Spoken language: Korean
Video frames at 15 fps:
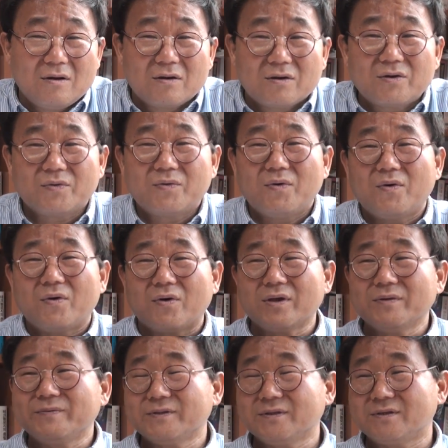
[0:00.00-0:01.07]
그리고
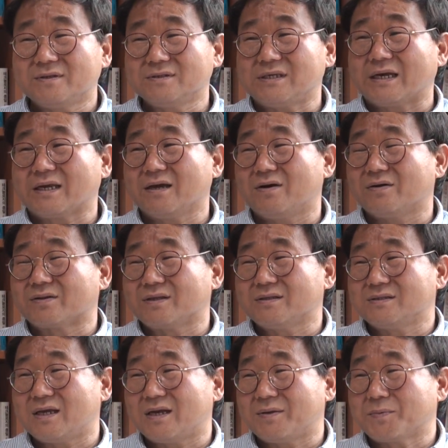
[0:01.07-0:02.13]
이분들은 자기가 어떤
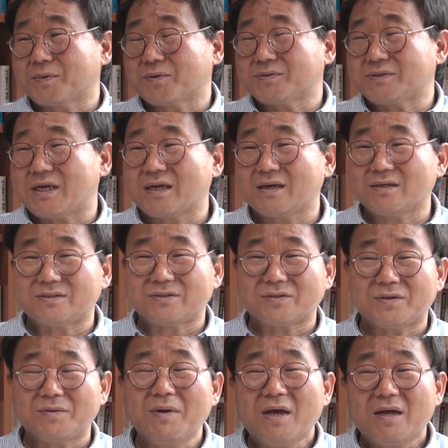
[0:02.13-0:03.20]
사람이고 자기가
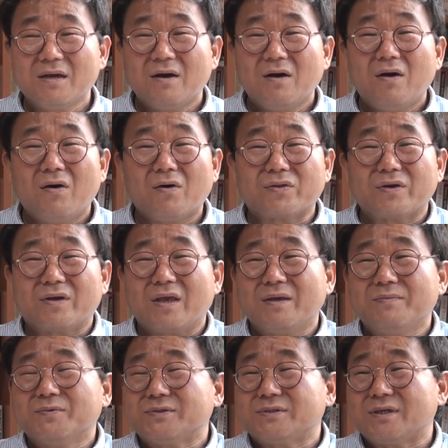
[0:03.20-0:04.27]
지금 어떻게 이
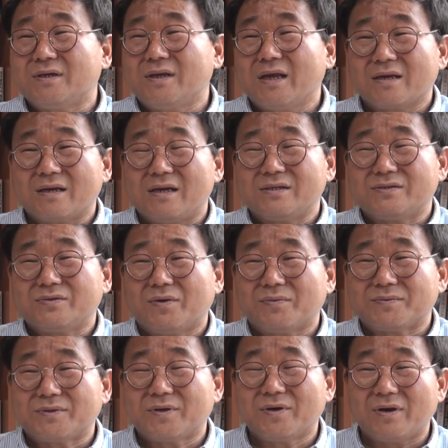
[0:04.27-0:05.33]
문제를 해결할 수
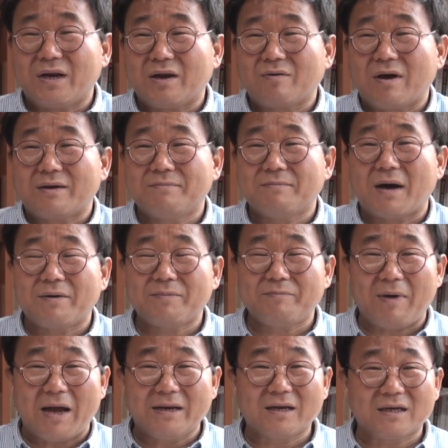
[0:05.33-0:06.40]
없어요? 하고 하는 마음
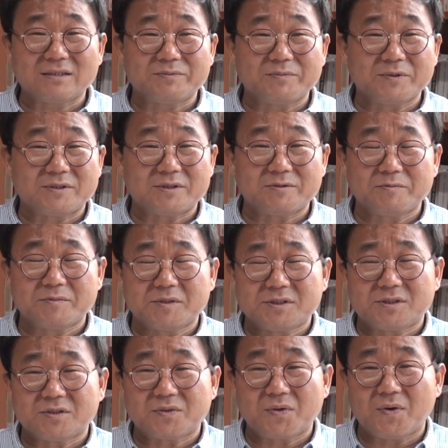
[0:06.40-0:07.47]
많이
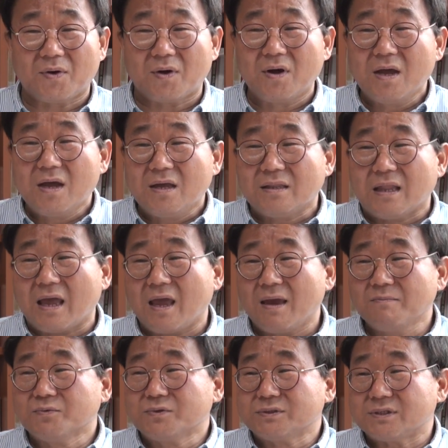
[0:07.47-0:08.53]
가지면서도내
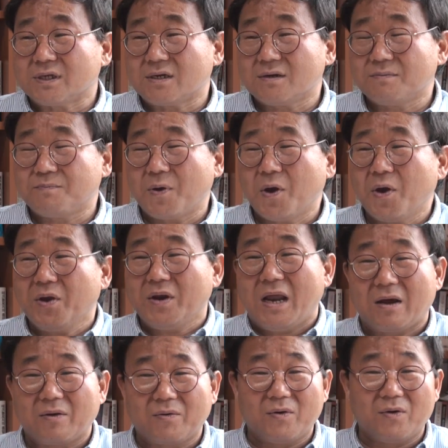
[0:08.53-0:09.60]
문제를
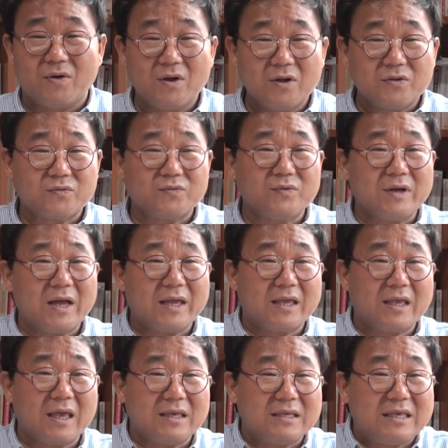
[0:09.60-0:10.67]
표현하고
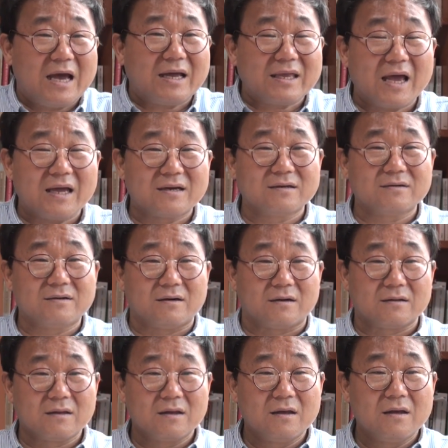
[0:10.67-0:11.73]
누군가에게 이야기하는
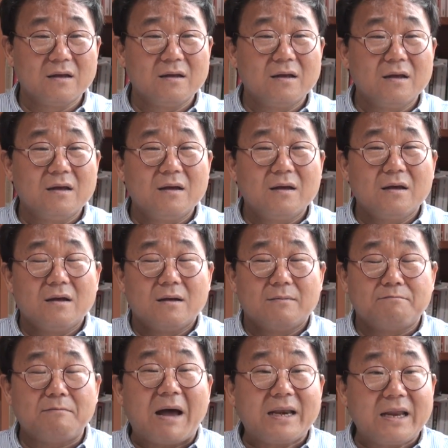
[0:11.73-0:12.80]

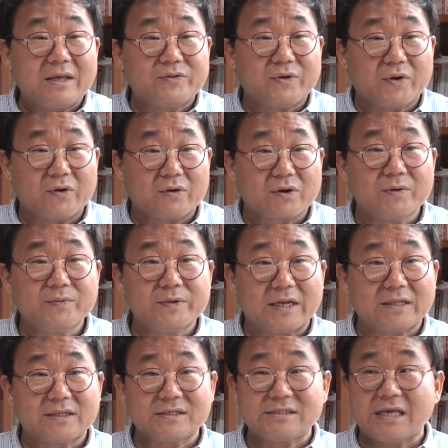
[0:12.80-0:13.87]
것만 해도요, 그분한테